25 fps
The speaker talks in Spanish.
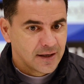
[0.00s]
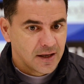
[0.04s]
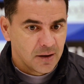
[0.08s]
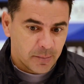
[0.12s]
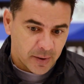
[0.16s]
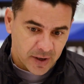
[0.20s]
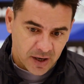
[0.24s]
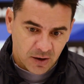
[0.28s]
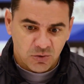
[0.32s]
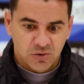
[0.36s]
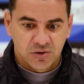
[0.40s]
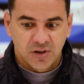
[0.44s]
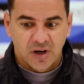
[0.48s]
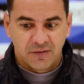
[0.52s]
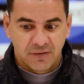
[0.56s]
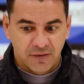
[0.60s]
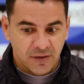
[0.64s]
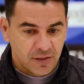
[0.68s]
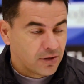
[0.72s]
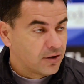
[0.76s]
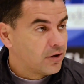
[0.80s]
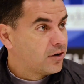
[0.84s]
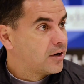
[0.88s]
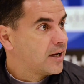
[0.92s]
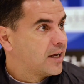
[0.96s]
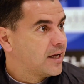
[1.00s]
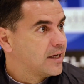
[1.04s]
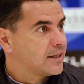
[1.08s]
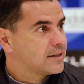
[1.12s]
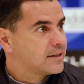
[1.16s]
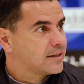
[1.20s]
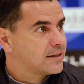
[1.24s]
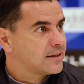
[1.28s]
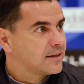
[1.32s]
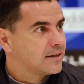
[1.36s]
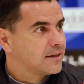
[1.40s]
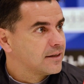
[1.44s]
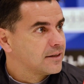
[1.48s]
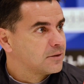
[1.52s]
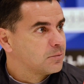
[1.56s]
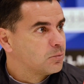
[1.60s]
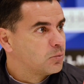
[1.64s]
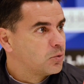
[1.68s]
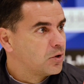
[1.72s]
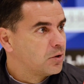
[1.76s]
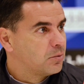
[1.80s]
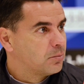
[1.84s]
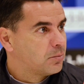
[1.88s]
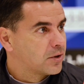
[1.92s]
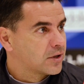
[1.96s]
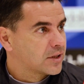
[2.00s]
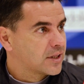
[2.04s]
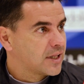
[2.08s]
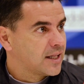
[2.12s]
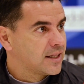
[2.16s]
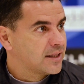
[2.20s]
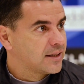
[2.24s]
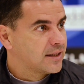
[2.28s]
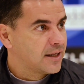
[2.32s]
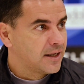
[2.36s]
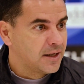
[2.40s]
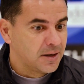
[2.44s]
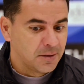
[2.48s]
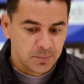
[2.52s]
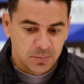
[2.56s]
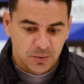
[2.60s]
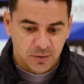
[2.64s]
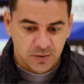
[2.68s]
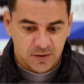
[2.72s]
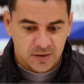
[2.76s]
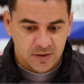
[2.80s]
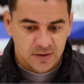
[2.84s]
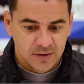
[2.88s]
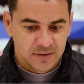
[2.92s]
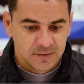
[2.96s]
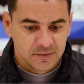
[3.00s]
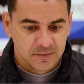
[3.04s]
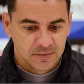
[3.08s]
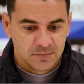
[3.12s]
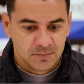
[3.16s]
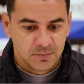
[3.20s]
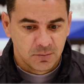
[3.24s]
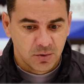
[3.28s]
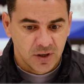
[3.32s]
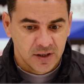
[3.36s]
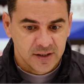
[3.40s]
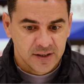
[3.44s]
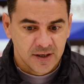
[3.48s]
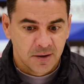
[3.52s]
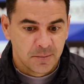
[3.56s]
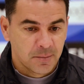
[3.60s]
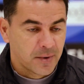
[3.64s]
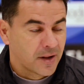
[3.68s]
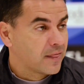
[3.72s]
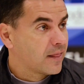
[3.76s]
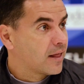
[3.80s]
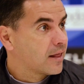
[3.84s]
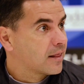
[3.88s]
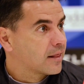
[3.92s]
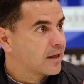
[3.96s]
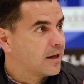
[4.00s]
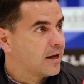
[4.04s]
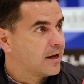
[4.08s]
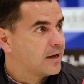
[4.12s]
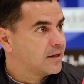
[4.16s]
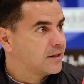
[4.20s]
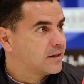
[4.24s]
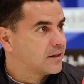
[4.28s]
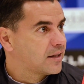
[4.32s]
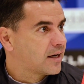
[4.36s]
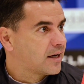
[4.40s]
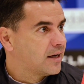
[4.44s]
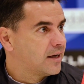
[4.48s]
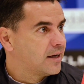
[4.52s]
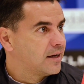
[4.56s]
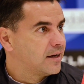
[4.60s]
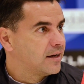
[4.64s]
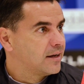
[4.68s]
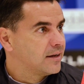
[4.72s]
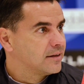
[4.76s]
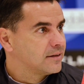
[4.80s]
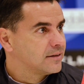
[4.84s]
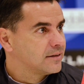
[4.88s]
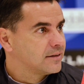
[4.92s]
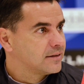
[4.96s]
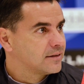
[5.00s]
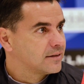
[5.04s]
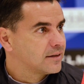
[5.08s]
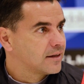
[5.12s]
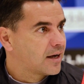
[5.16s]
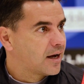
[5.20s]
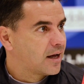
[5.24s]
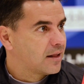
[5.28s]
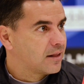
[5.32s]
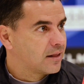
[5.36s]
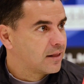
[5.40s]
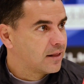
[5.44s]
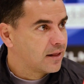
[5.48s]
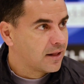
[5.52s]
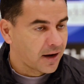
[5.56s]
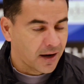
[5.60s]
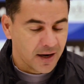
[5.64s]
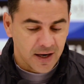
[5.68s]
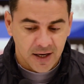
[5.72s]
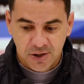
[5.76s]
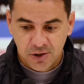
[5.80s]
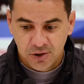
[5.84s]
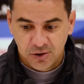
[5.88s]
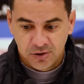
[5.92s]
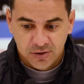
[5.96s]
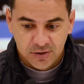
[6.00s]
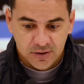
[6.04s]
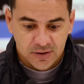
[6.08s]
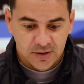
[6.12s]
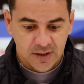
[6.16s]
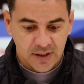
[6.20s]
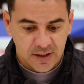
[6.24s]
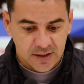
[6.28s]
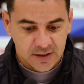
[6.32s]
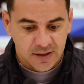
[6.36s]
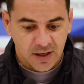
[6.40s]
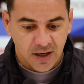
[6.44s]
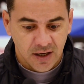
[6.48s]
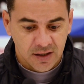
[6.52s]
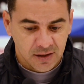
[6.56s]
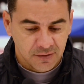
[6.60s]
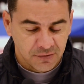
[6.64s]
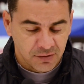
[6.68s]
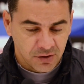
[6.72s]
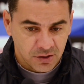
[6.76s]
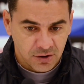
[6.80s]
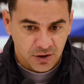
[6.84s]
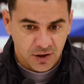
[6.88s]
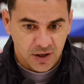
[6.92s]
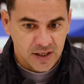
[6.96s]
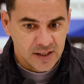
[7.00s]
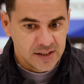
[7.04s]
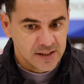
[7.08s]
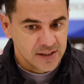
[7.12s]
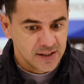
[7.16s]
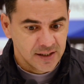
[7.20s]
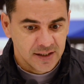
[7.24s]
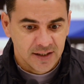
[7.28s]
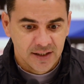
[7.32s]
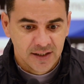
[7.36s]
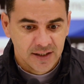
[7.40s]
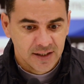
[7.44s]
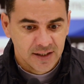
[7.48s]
para nuestra afición es, muy importante por, esa hermandad que hay entre Cádiz y Rayo, entre las aficiones y,